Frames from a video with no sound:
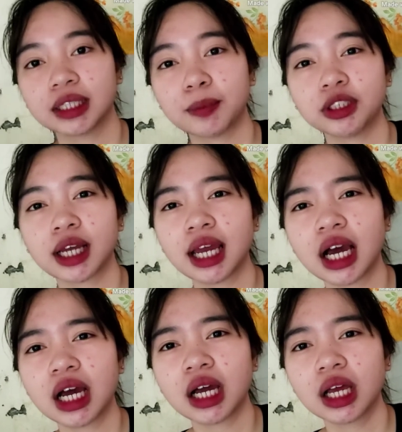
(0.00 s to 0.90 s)
Tapos
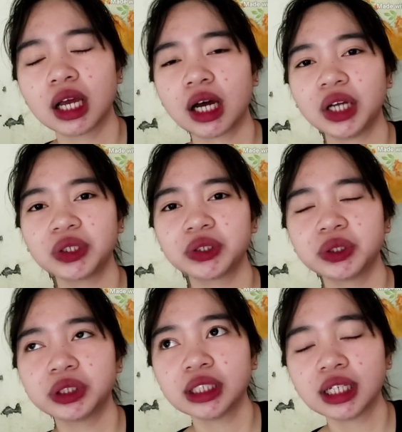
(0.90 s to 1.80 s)
kaya,
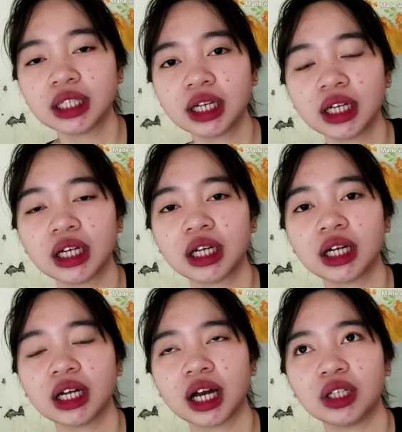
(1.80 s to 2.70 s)
ayun, dun na na,
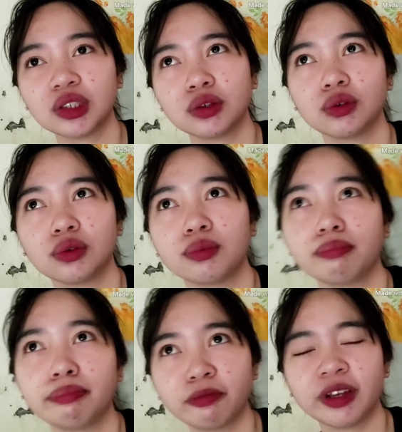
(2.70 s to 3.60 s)
ano yung
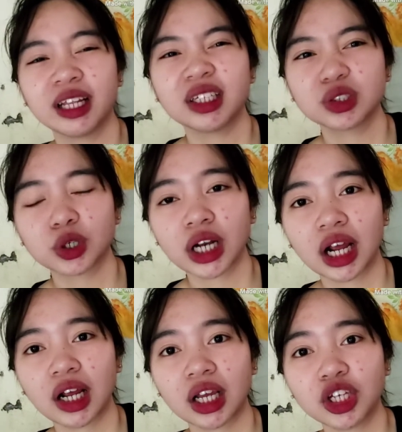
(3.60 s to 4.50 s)
feelings ko
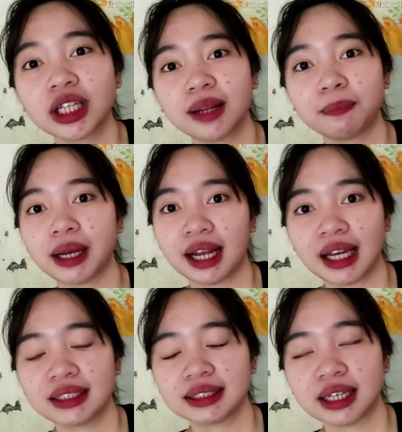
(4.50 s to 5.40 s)
na, yun na lang
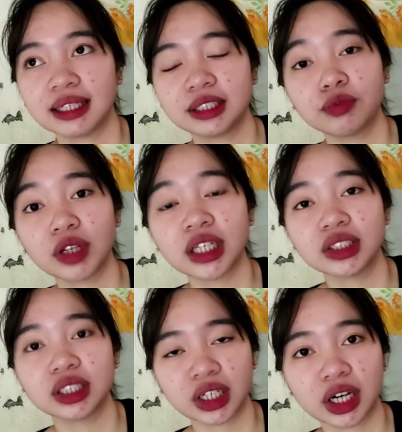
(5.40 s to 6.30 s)
pala, sige, civil
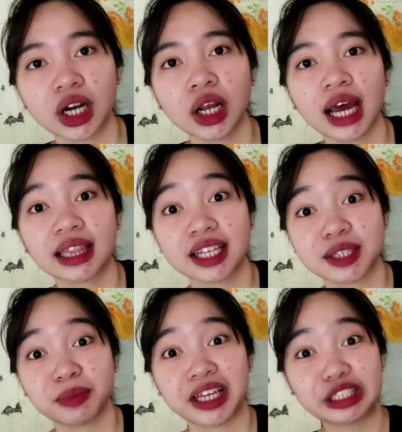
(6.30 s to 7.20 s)
engineer. At
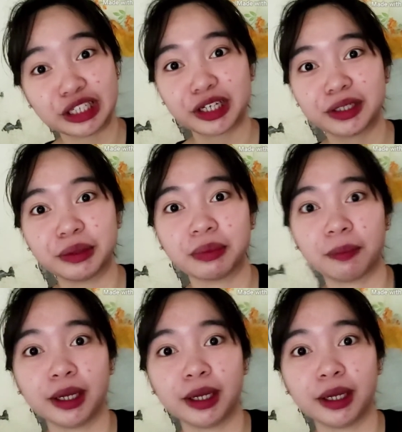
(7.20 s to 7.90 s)
least ni engineer, di ba?